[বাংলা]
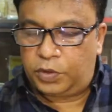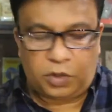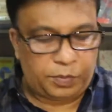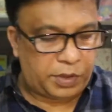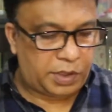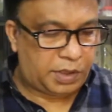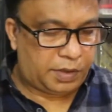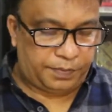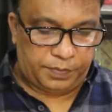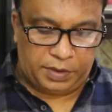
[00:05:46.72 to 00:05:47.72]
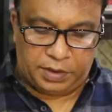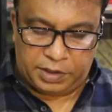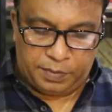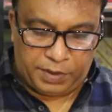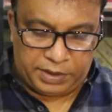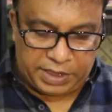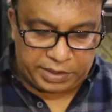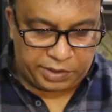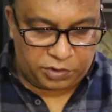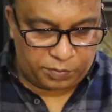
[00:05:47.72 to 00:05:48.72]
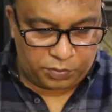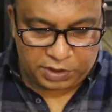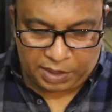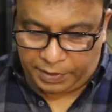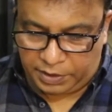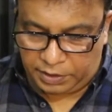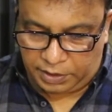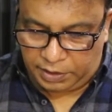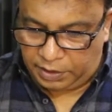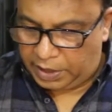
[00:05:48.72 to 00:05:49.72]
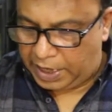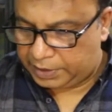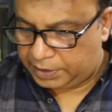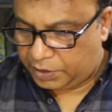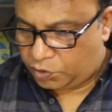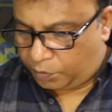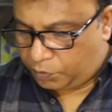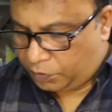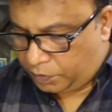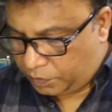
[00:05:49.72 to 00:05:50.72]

পরিকল্পনা কিংবা দেশলাই সম্পর্কে আমার একটাই স্বপ্ন